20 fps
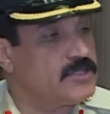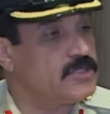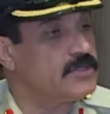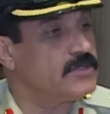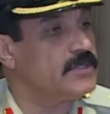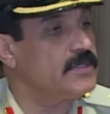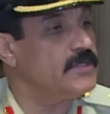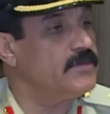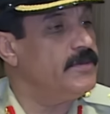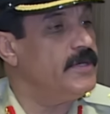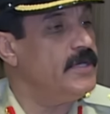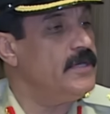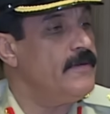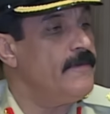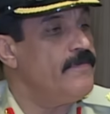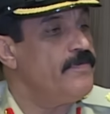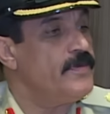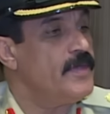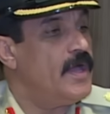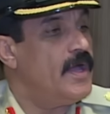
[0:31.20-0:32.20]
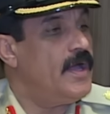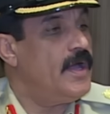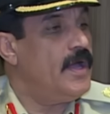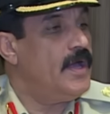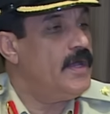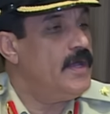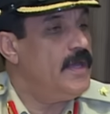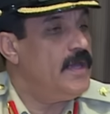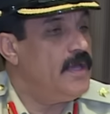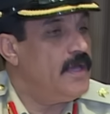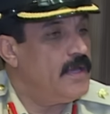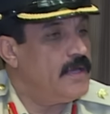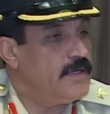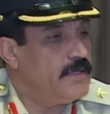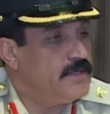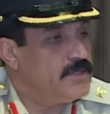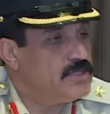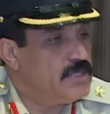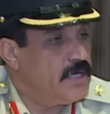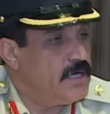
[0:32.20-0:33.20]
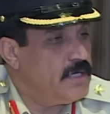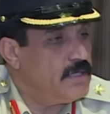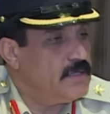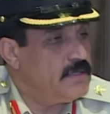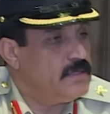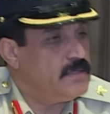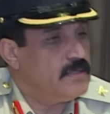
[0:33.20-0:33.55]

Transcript: شرطة دبي على إيجاد